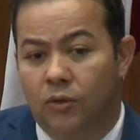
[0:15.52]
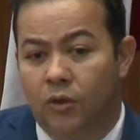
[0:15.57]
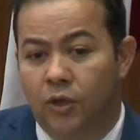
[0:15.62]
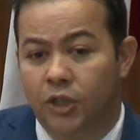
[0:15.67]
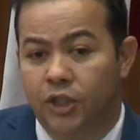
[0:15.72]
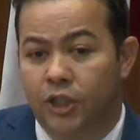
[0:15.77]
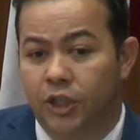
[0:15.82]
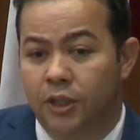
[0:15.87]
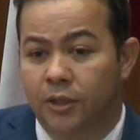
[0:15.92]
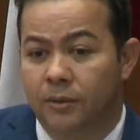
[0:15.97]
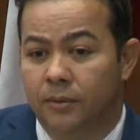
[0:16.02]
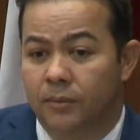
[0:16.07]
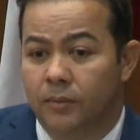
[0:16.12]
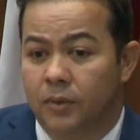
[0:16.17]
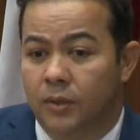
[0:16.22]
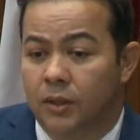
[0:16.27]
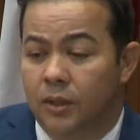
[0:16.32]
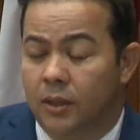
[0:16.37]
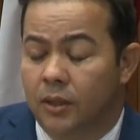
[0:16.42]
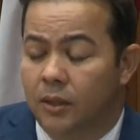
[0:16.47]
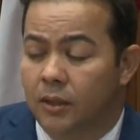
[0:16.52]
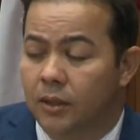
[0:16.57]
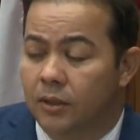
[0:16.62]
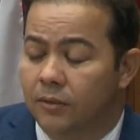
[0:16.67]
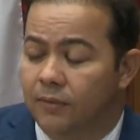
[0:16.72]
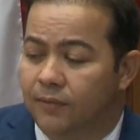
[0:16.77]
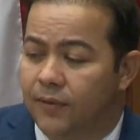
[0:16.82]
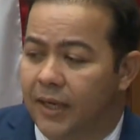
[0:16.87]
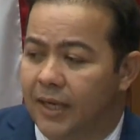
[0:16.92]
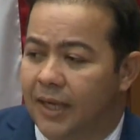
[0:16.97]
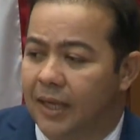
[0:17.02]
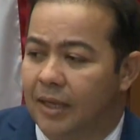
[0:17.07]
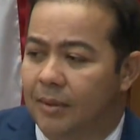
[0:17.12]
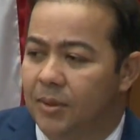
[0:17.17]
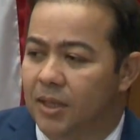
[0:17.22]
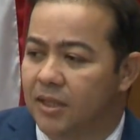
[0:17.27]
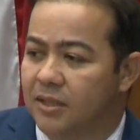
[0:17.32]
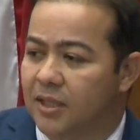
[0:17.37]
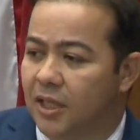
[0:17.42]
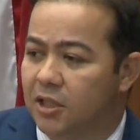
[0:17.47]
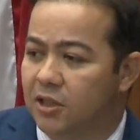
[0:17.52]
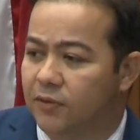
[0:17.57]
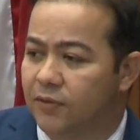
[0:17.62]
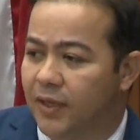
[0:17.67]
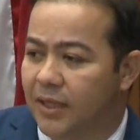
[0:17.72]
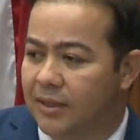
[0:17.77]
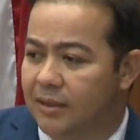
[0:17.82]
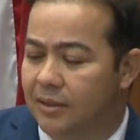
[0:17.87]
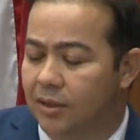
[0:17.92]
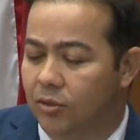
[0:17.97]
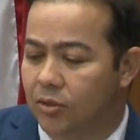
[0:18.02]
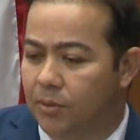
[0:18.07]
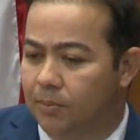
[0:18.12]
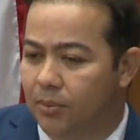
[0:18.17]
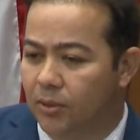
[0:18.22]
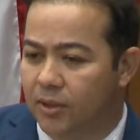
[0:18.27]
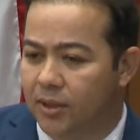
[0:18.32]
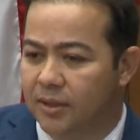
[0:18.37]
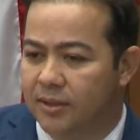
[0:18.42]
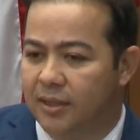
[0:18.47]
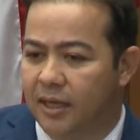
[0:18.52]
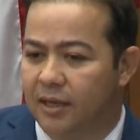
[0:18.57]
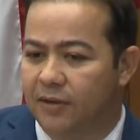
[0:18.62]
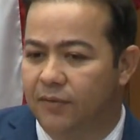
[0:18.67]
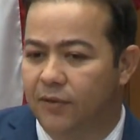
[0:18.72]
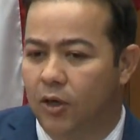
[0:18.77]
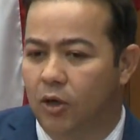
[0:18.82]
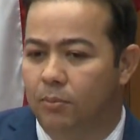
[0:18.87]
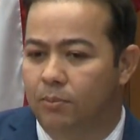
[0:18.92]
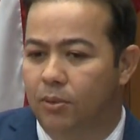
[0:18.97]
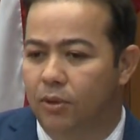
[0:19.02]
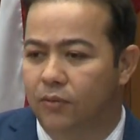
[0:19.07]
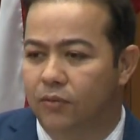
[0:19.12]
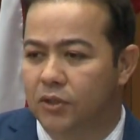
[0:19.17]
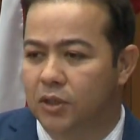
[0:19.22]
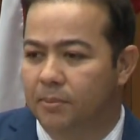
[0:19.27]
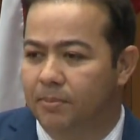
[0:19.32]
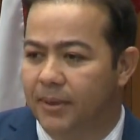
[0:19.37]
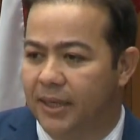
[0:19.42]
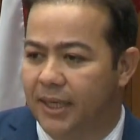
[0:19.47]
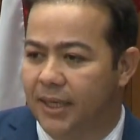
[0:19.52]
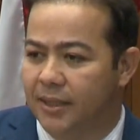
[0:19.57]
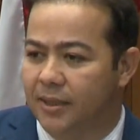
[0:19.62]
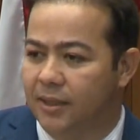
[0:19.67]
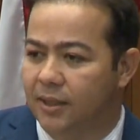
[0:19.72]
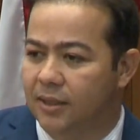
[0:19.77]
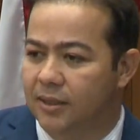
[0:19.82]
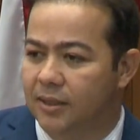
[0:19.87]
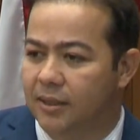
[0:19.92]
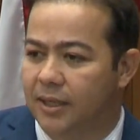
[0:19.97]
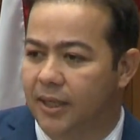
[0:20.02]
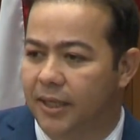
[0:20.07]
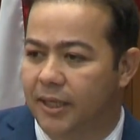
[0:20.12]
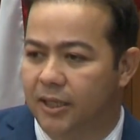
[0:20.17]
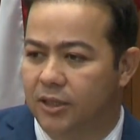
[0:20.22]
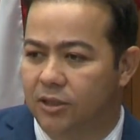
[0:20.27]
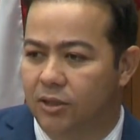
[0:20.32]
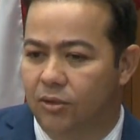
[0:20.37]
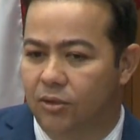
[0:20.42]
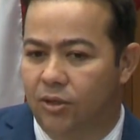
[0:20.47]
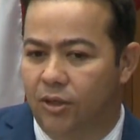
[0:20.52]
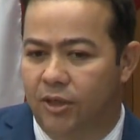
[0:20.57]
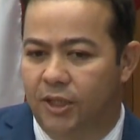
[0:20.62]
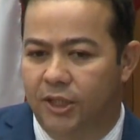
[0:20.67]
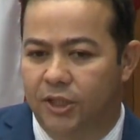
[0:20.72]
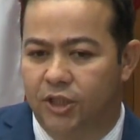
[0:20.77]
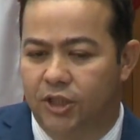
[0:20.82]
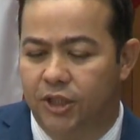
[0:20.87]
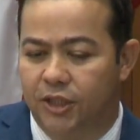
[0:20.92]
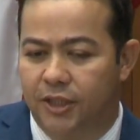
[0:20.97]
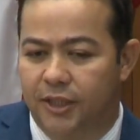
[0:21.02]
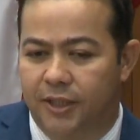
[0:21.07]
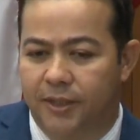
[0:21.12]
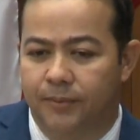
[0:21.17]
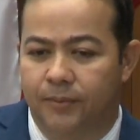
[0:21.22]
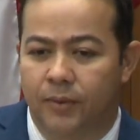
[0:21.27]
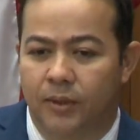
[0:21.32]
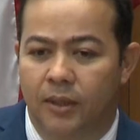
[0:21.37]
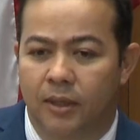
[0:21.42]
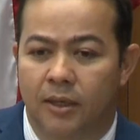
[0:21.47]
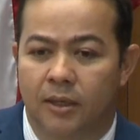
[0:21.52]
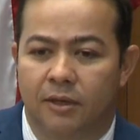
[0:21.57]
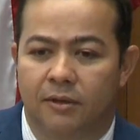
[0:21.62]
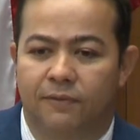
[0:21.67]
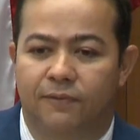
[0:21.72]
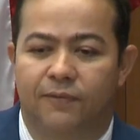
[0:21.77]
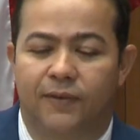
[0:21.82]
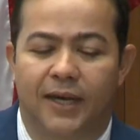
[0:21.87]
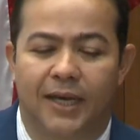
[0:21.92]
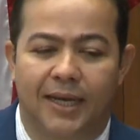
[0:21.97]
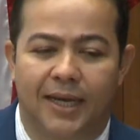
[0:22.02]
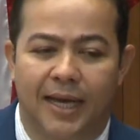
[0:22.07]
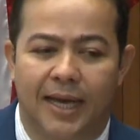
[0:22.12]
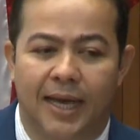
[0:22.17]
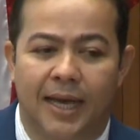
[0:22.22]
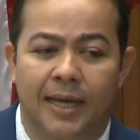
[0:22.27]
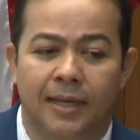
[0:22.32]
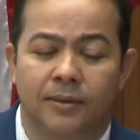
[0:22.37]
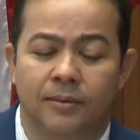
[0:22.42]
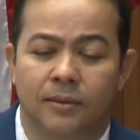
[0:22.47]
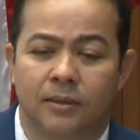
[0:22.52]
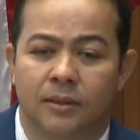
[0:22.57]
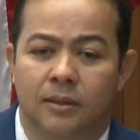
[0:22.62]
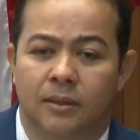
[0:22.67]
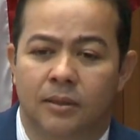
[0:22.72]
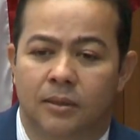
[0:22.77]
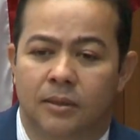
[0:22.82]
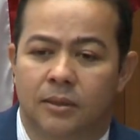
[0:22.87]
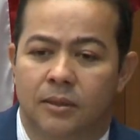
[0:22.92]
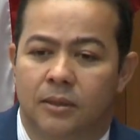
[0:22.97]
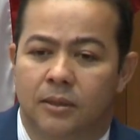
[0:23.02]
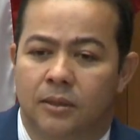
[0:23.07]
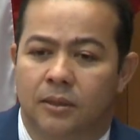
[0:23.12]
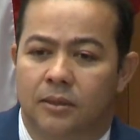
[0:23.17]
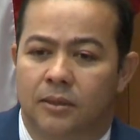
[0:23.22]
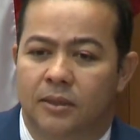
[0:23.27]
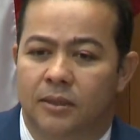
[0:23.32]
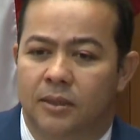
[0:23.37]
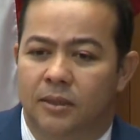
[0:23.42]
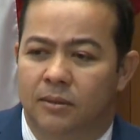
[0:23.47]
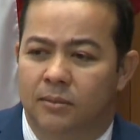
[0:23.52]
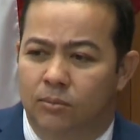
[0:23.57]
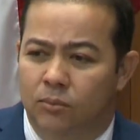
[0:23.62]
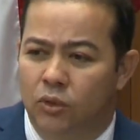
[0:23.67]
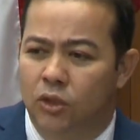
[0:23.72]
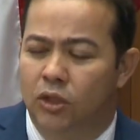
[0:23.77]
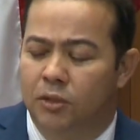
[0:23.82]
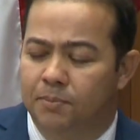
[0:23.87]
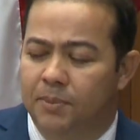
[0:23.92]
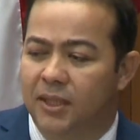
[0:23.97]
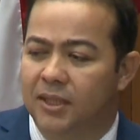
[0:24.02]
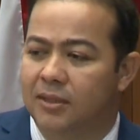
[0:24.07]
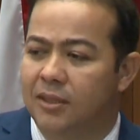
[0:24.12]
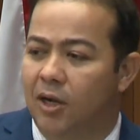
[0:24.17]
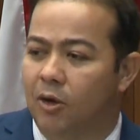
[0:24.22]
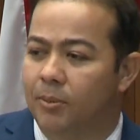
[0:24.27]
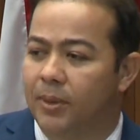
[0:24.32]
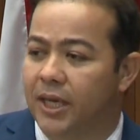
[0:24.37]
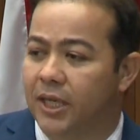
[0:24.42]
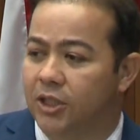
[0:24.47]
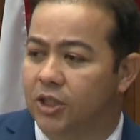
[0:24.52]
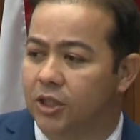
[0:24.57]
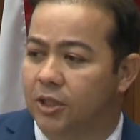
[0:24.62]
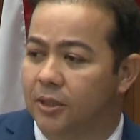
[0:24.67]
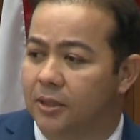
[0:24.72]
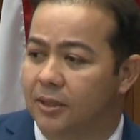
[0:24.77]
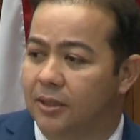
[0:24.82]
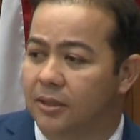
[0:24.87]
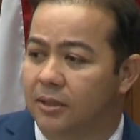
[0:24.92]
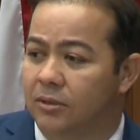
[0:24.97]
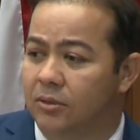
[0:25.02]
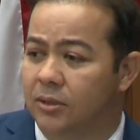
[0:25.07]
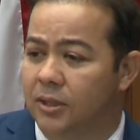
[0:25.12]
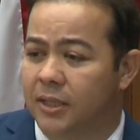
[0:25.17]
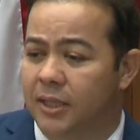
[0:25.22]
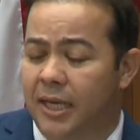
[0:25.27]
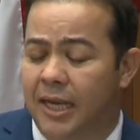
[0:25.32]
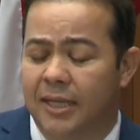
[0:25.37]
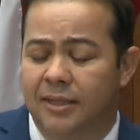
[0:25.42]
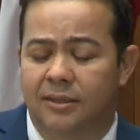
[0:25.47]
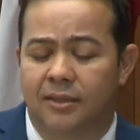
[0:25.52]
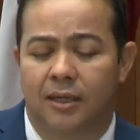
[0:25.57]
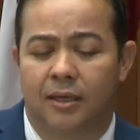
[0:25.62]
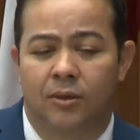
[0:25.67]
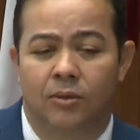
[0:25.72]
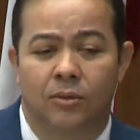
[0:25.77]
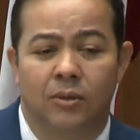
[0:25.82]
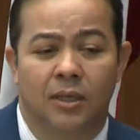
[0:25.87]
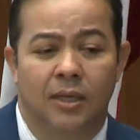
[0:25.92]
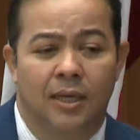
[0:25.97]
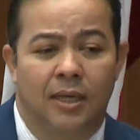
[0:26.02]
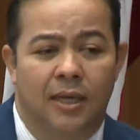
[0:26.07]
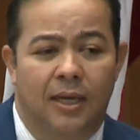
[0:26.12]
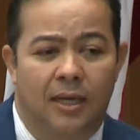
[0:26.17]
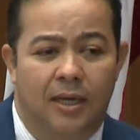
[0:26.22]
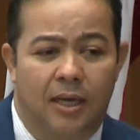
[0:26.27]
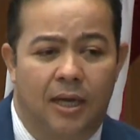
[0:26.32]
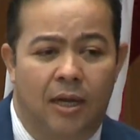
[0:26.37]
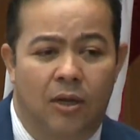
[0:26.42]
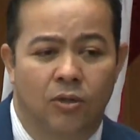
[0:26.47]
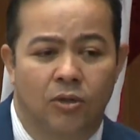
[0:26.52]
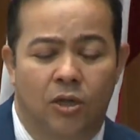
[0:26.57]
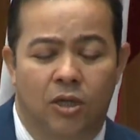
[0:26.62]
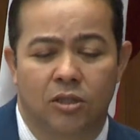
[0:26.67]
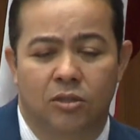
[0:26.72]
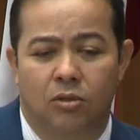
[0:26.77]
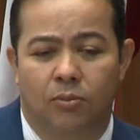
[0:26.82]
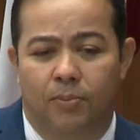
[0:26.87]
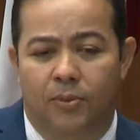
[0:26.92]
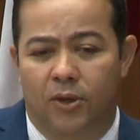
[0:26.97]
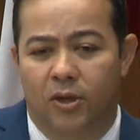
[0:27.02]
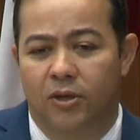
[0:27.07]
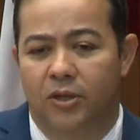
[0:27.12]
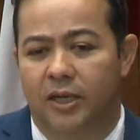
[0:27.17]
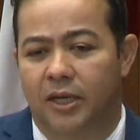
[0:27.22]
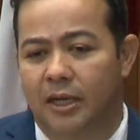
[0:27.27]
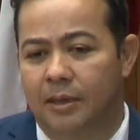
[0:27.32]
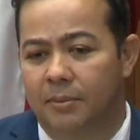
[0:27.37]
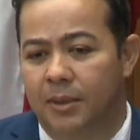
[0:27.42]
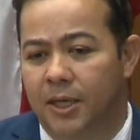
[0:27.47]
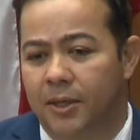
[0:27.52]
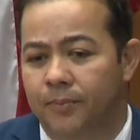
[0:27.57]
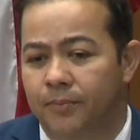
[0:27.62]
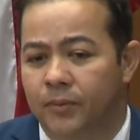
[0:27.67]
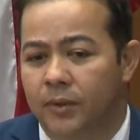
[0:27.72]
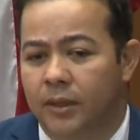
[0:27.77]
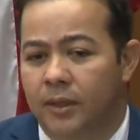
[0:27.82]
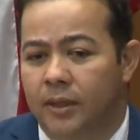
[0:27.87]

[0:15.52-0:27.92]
hoje falar da minha satisfação de poder servir ao povo de Imperatriz e da região tocantina. Falar muito especialmente do, em relação ao nosso programa